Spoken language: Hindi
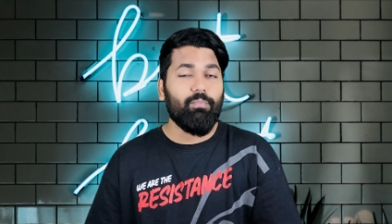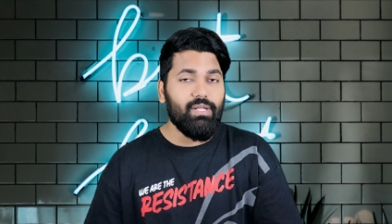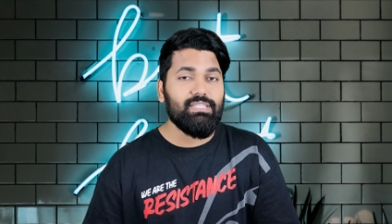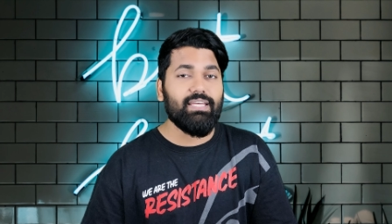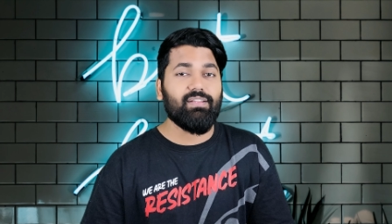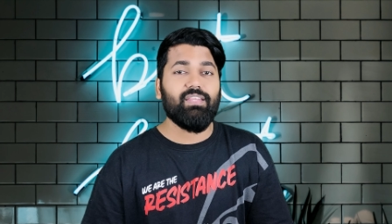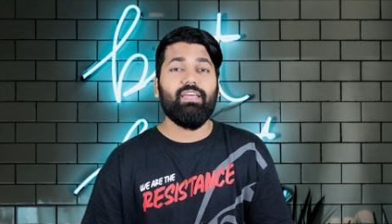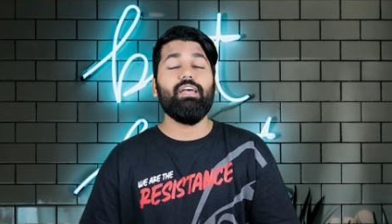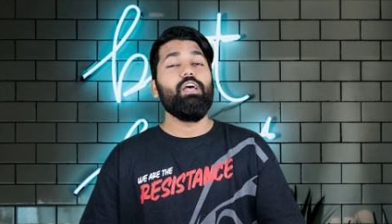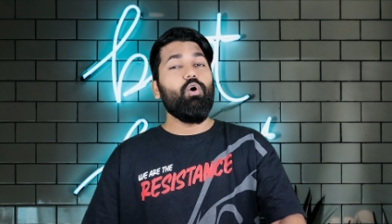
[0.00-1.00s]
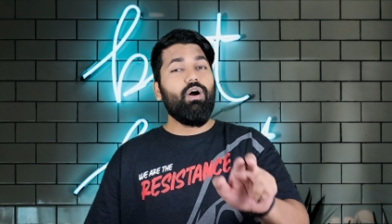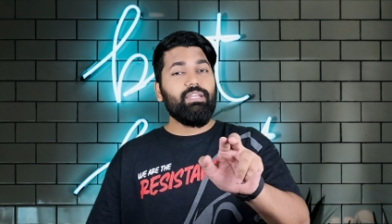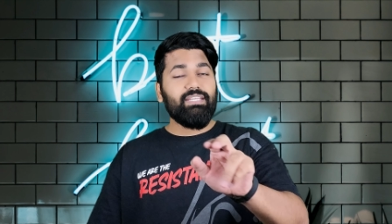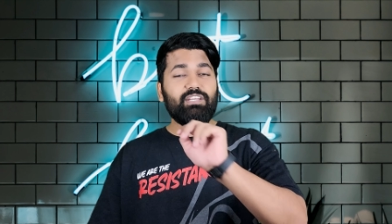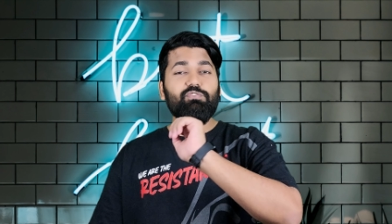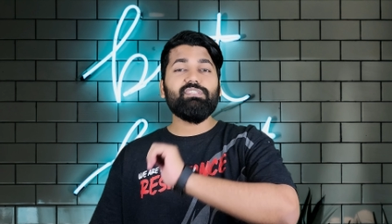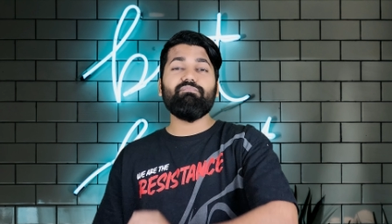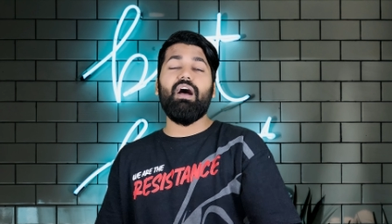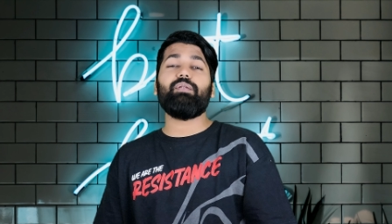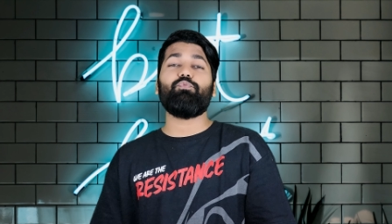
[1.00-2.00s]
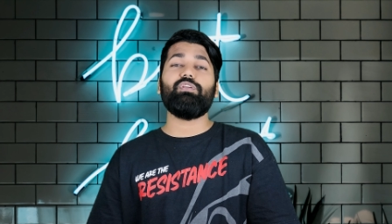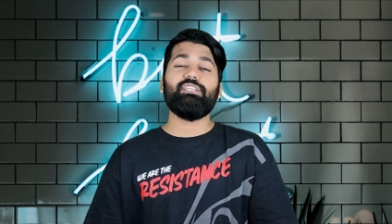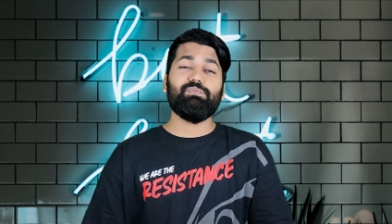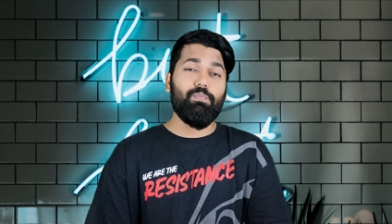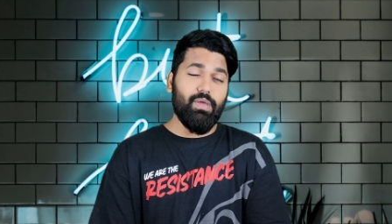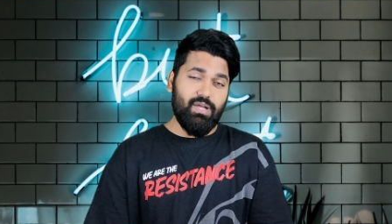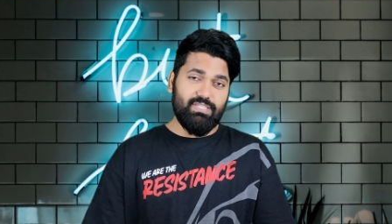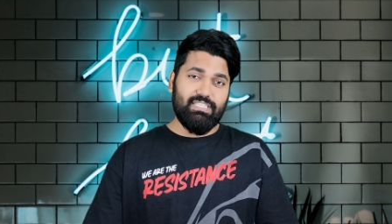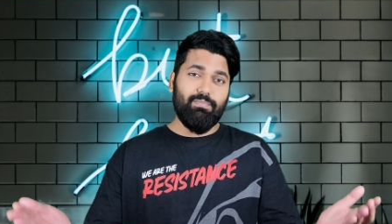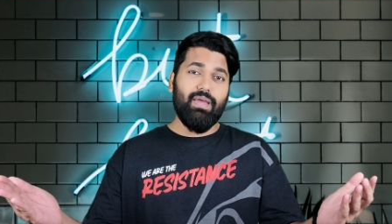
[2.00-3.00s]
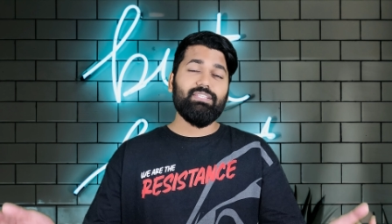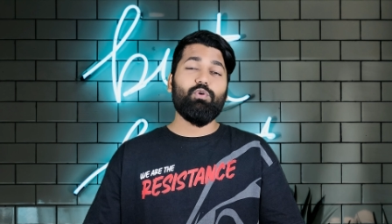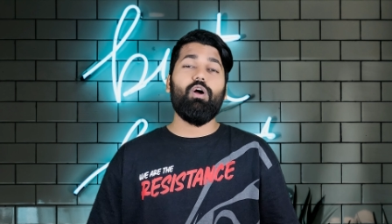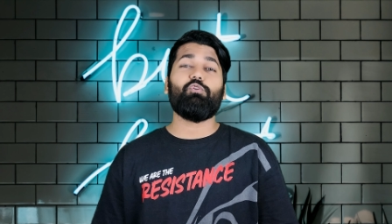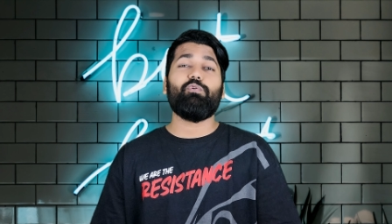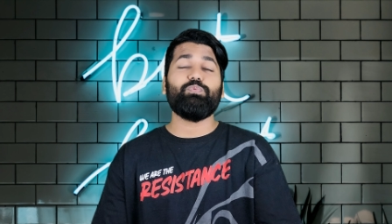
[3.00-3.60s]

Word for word: मिल सकते हैं और ये जो स्मार्टफोन है जिसमें हमें कस्टमाइज कॉलकॉम